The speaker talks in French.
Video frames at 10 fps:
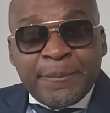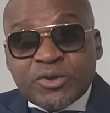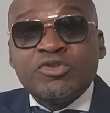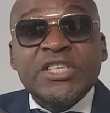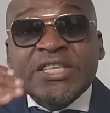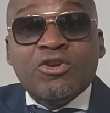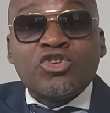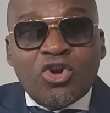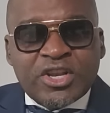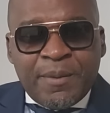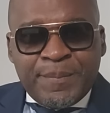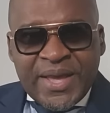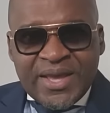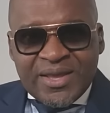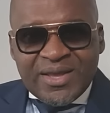C'est aussi ça le rôle d'un
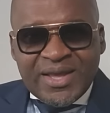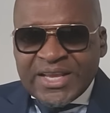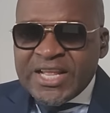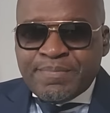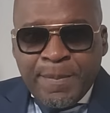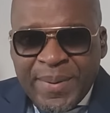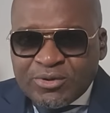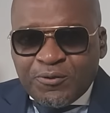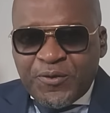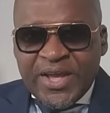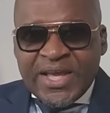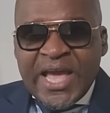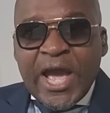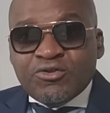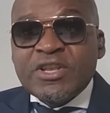père, qui ne peut pas tout faire.
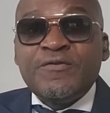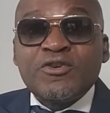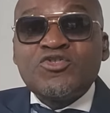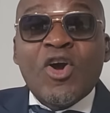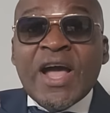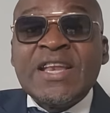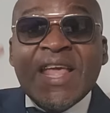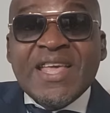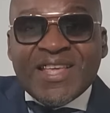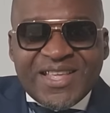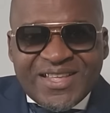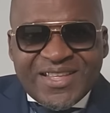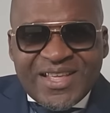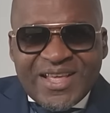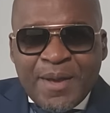Et nous devons donc aller
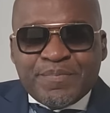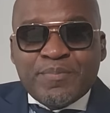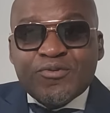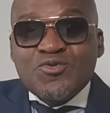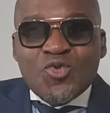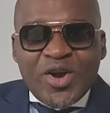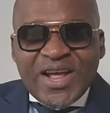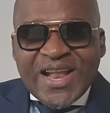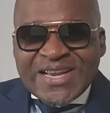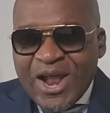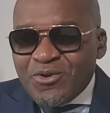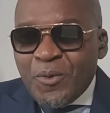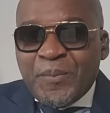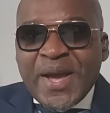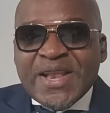un peu plus loin, là où
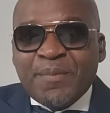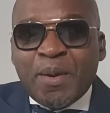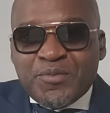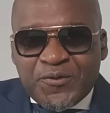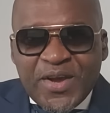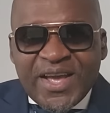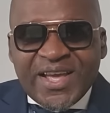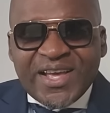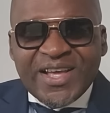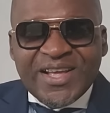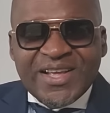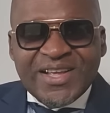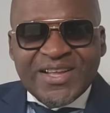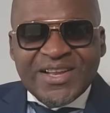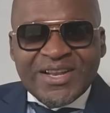le père n'a pas pu faire,
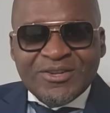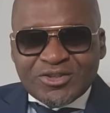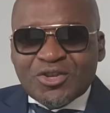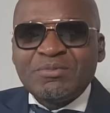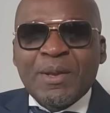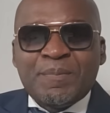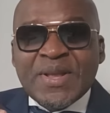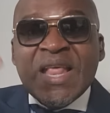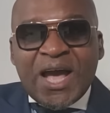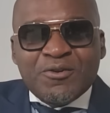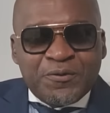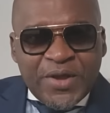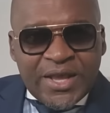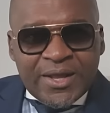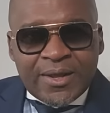nous sommes appelés à le
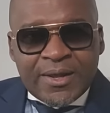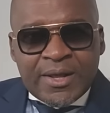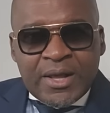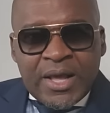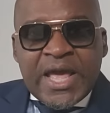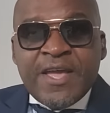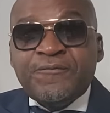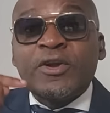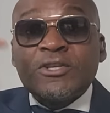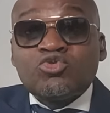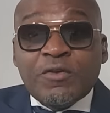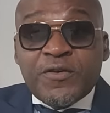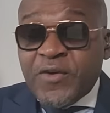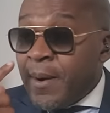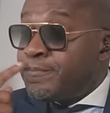faire. Et il faut qu'il soit
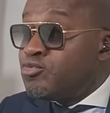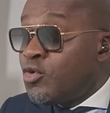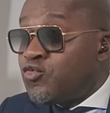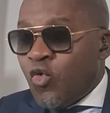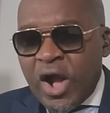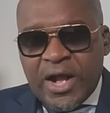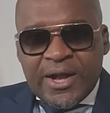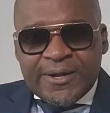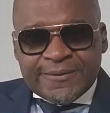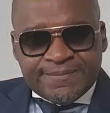vivant pour le voir.